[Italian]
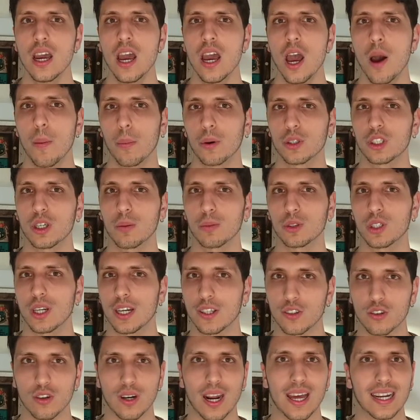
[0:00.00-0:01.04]
Possiamo
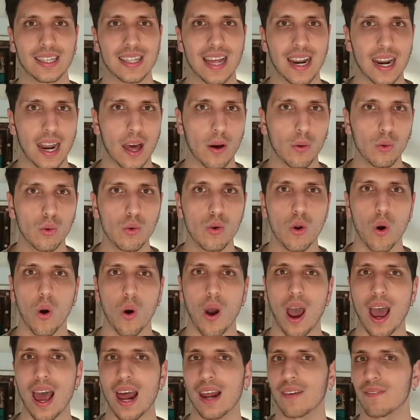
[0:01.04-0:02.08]
selezionare dalla 1
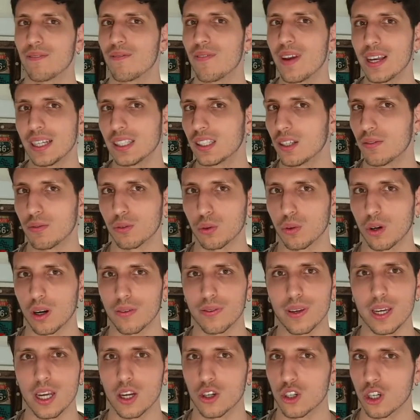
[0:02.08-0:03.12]
a 20
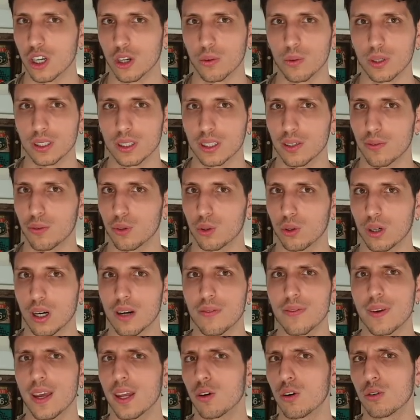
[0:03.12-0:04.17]
fotografie, 50
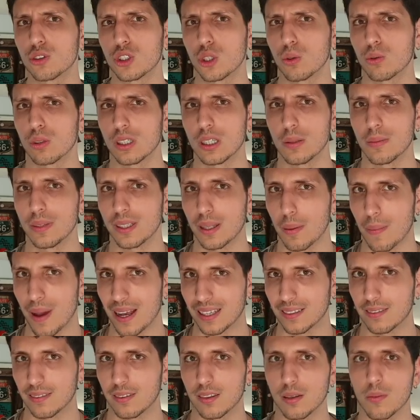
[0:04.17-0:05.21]
fotografie, non c'è un limite
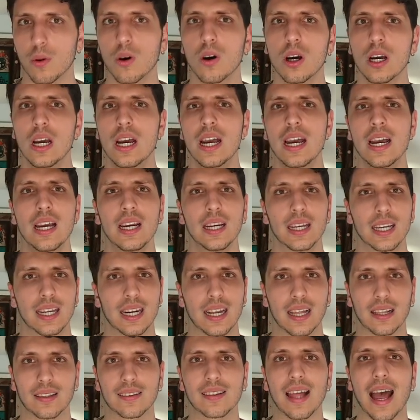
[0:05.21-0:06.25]
massimo in
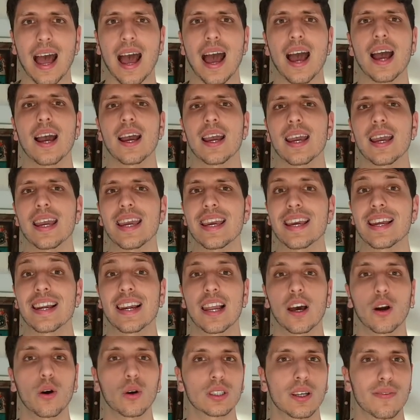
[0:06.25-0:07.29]
realtà e la
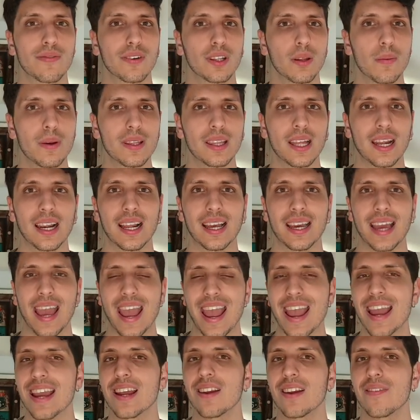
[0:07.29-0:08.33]
cosa fondamentale è
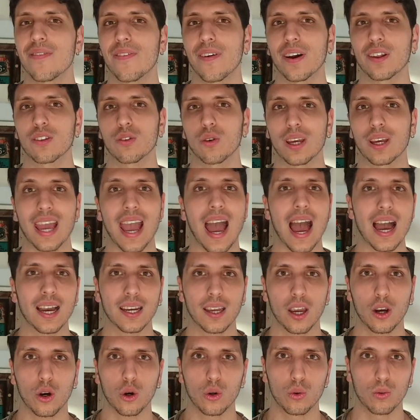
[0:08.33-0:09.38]
il fatto che anche
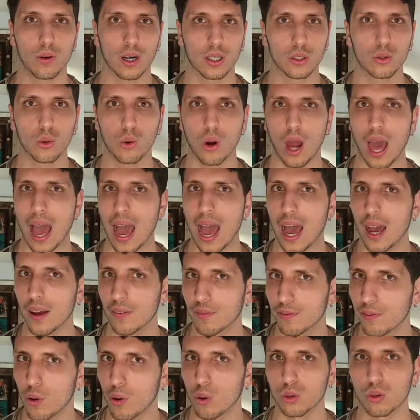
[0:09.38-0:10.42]
con una sola
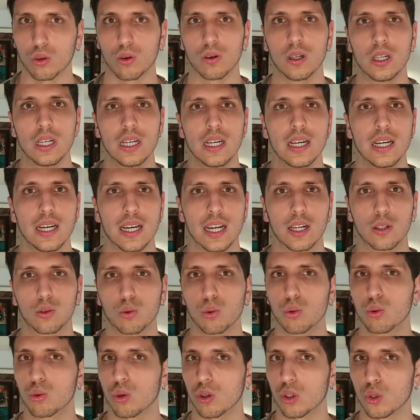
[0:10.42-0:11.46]
foto il
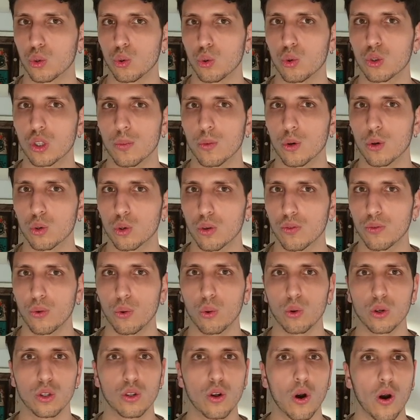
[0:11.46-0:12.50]
tutto risulta molto
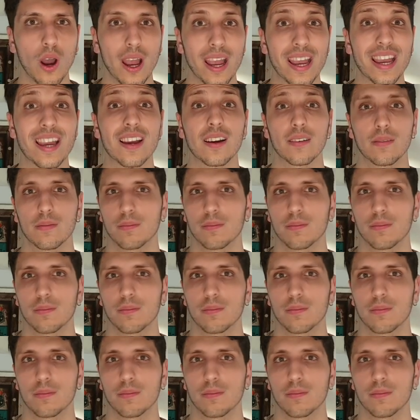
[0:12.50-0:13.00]
fluido e